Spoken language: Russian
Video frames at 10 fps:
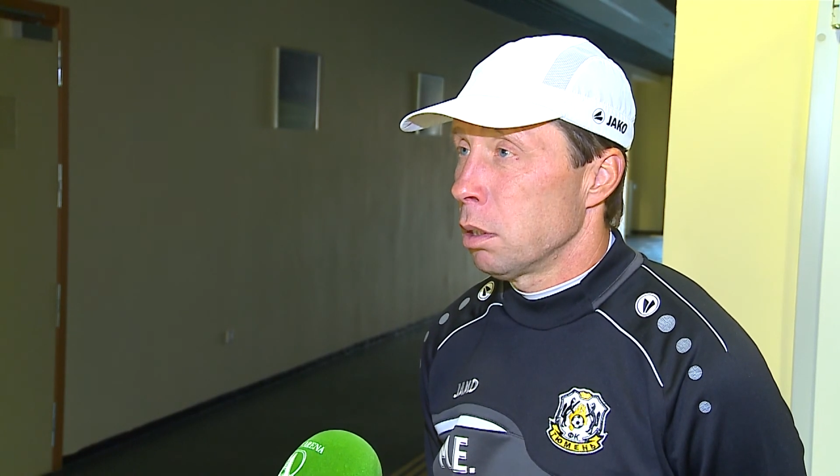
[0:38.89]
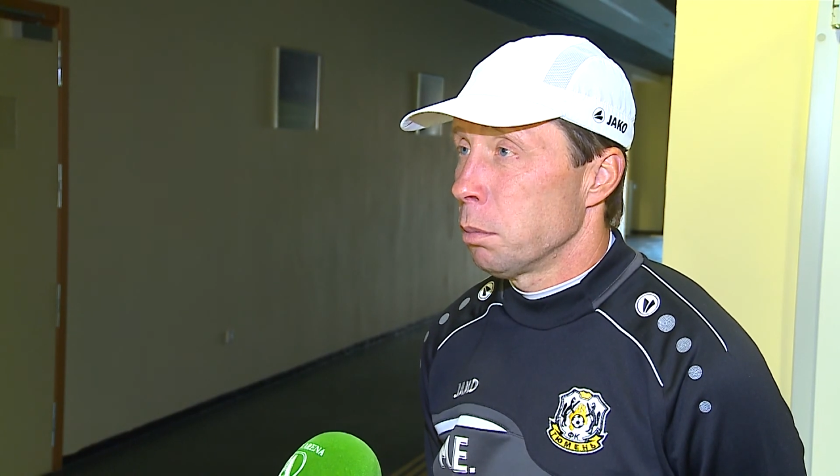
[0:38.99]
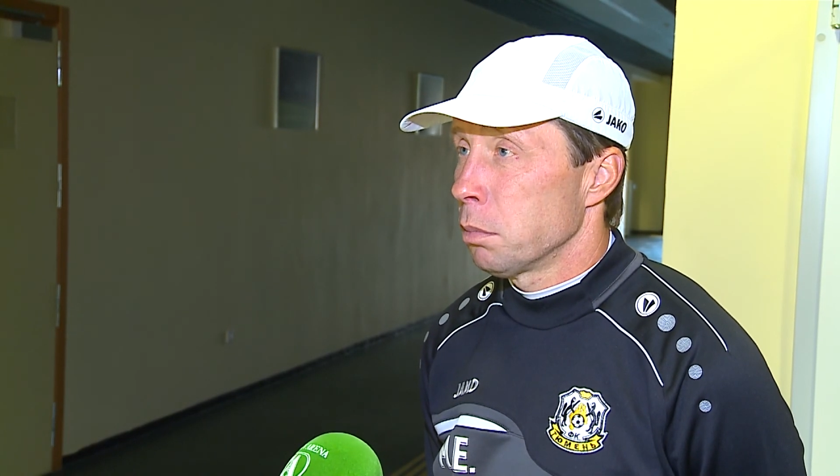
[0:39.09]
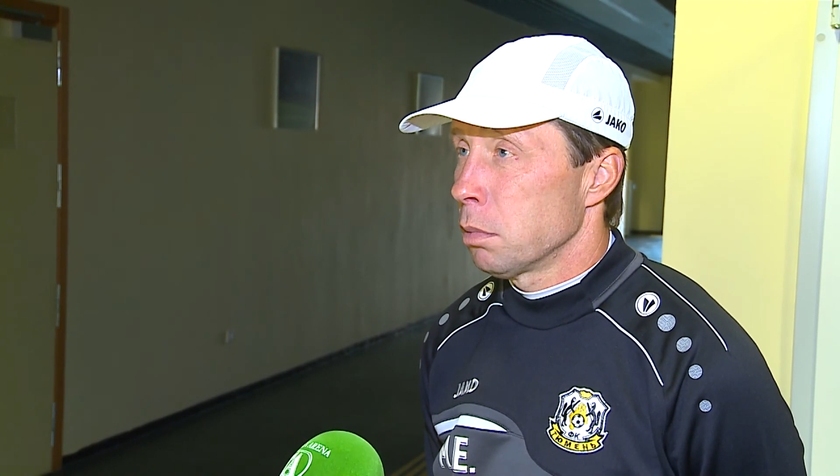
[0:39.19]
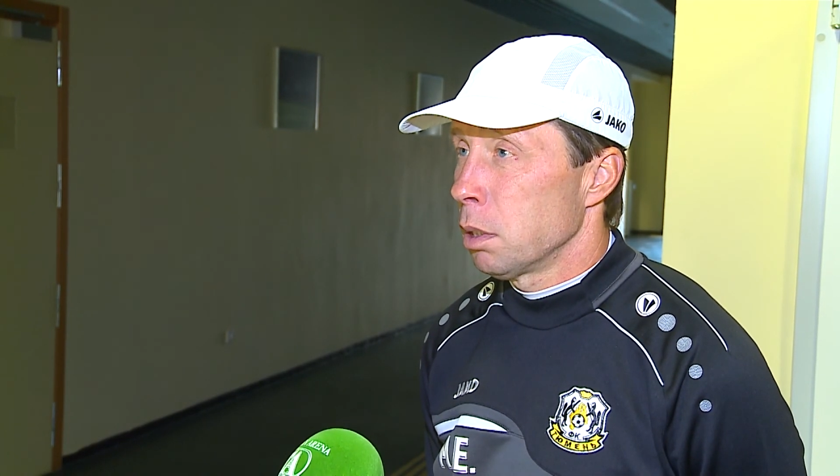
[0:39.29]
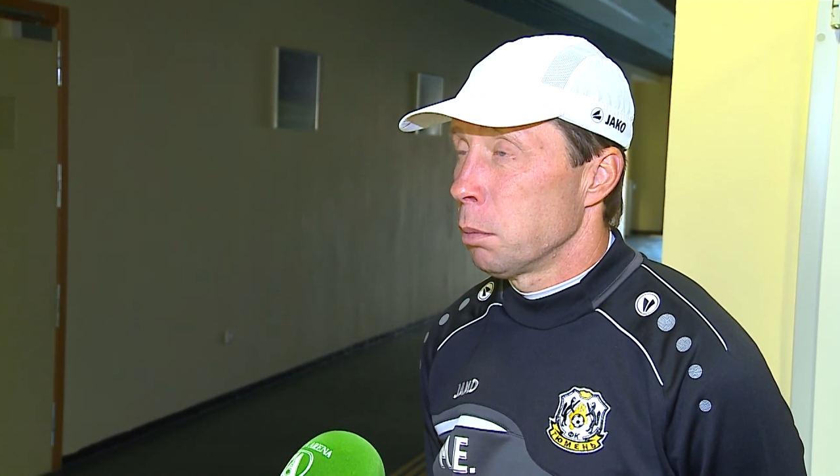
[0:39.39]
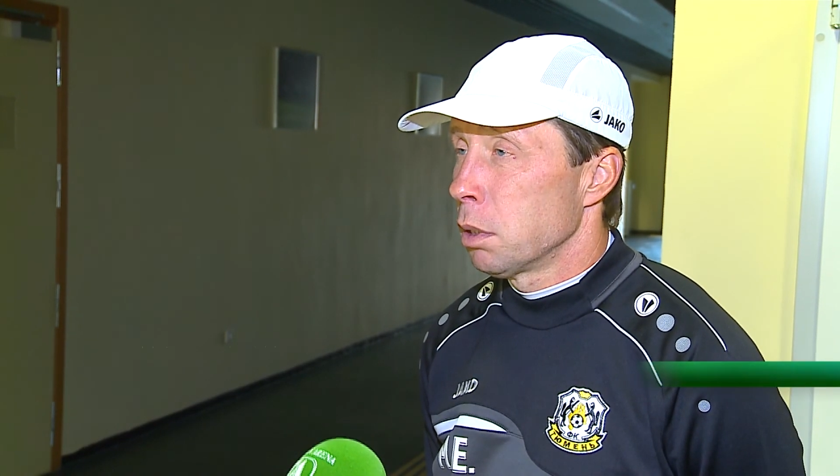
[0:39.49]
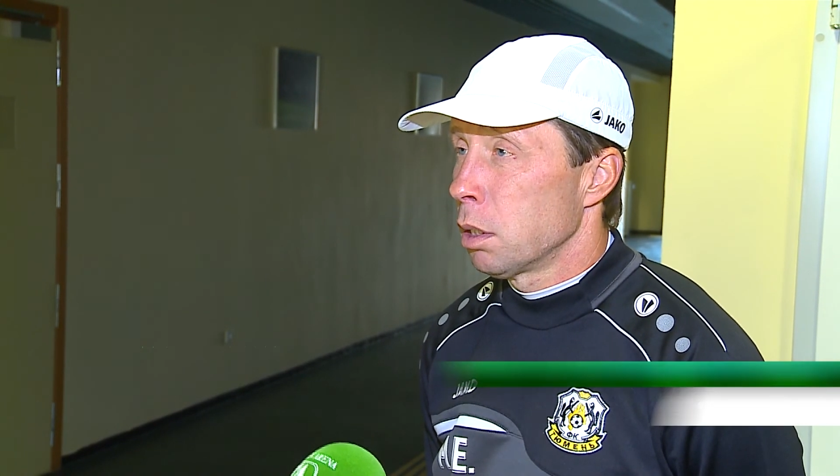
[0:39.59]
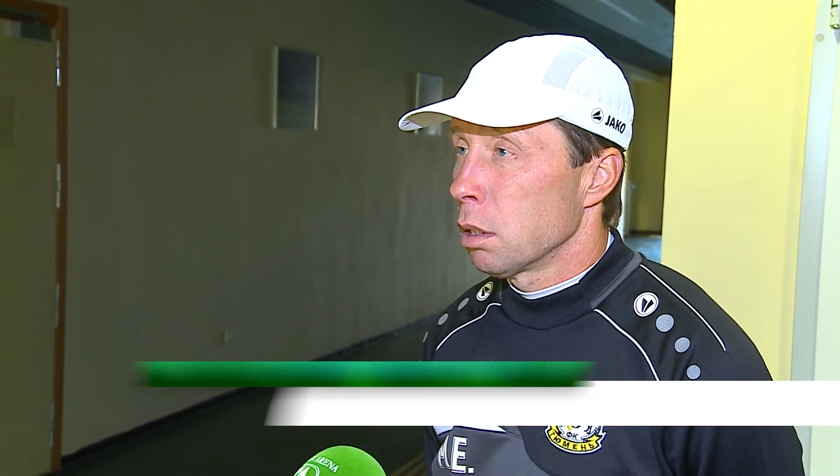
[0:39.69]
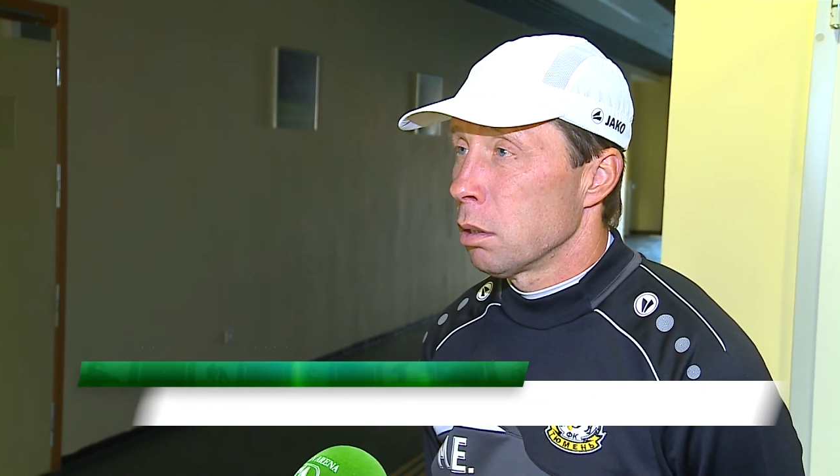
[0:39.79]
тем они
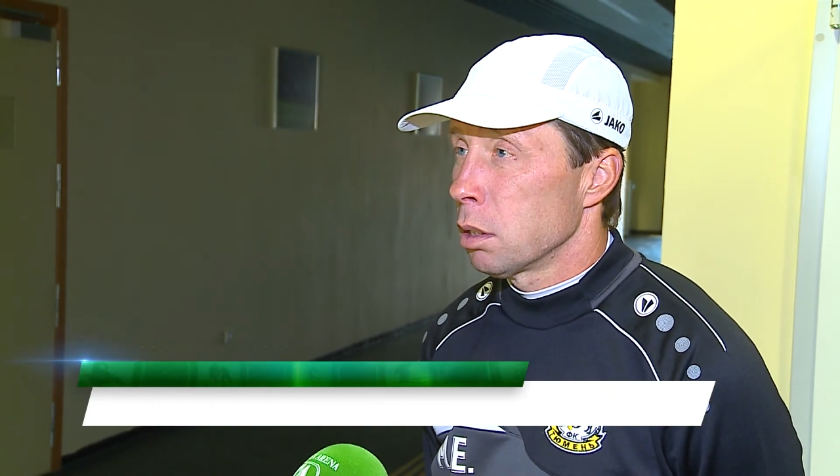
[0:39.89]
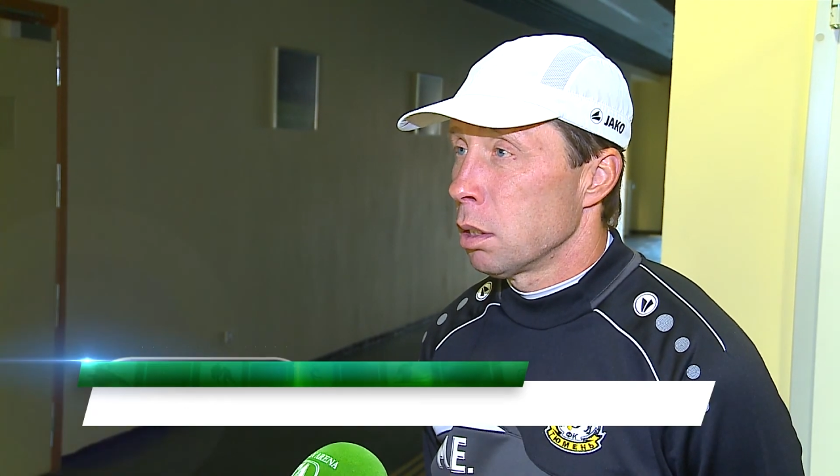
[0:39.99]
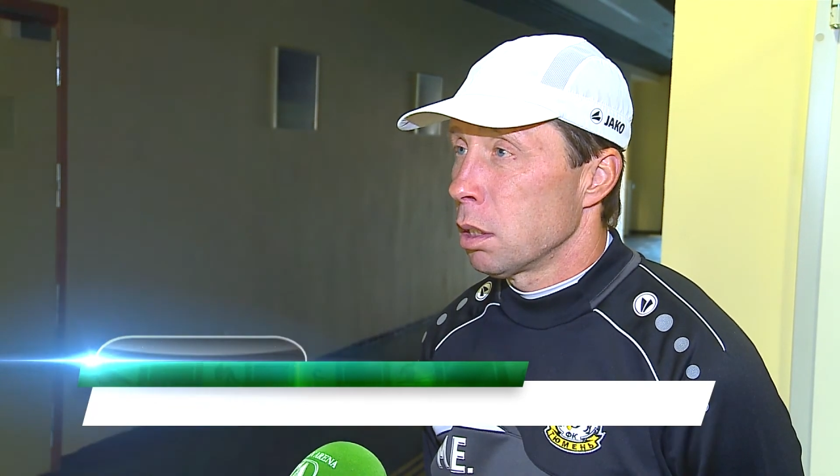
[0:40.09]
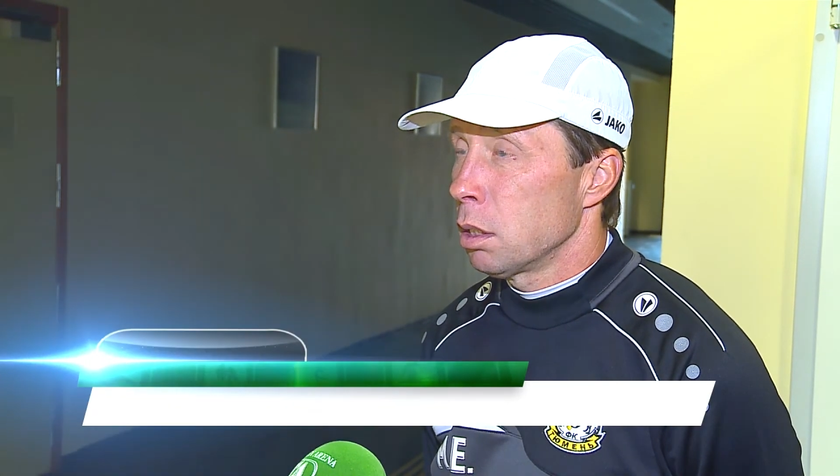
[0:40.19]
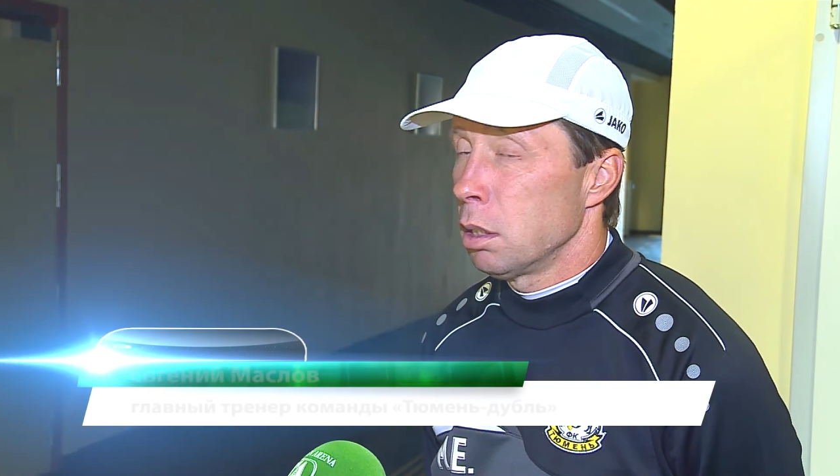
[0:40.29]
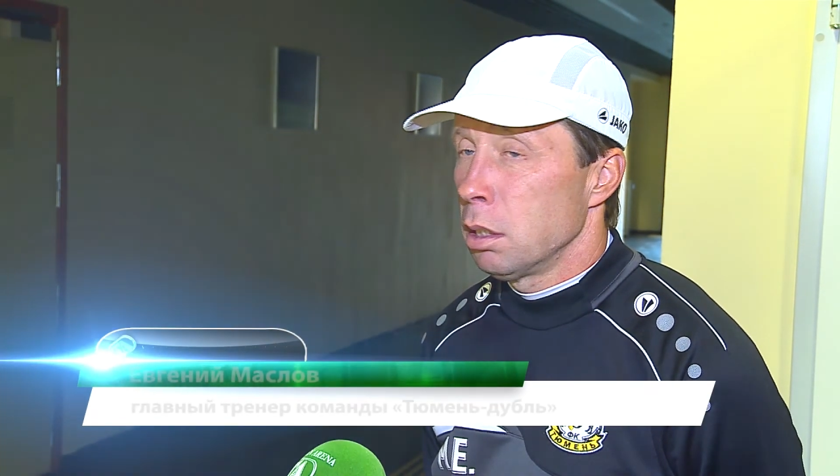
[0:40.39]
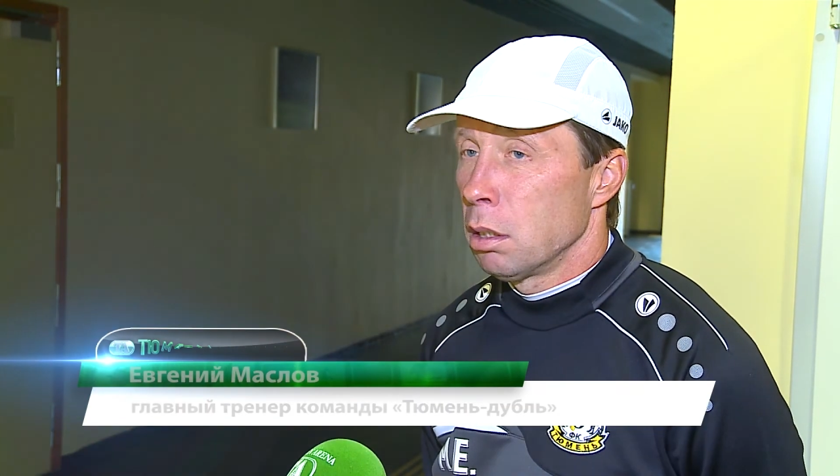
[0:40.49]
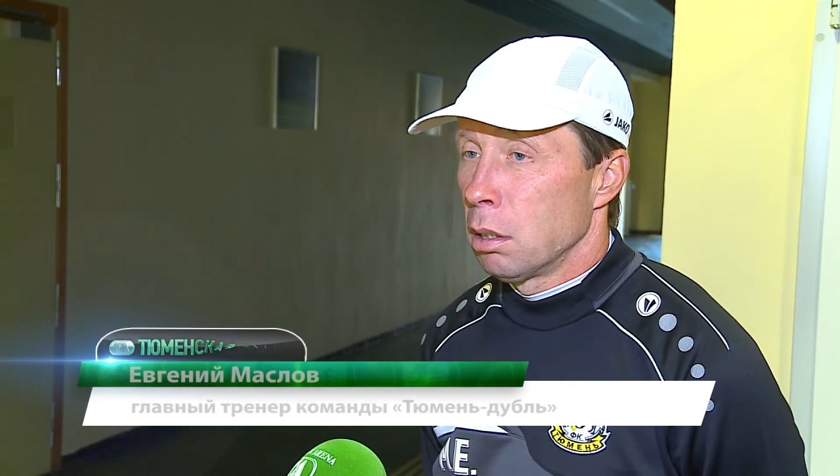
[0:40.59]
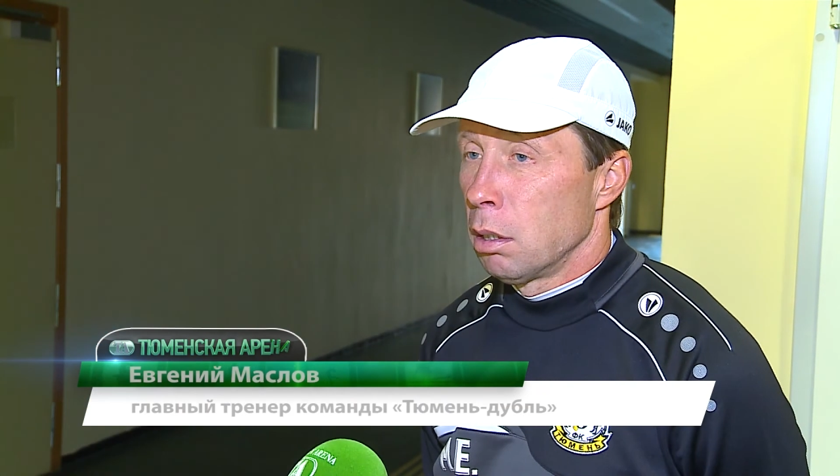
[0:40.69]
быстрее должны расти.